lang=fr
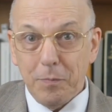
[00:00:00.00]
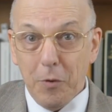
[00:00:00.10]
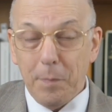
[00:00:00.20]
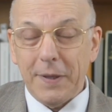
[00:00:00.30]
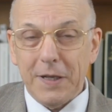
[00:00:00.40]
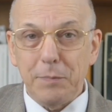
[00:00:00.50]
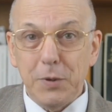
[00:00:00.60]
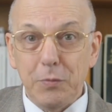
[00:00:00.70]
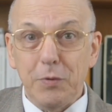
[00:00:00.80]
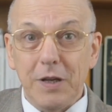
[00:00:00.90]
Le pas des
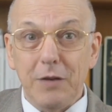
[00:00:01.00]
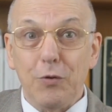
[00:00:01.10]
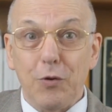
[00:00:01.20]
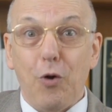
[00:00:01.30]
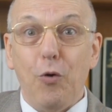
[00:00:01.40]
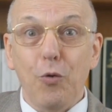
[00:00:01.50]
est le grand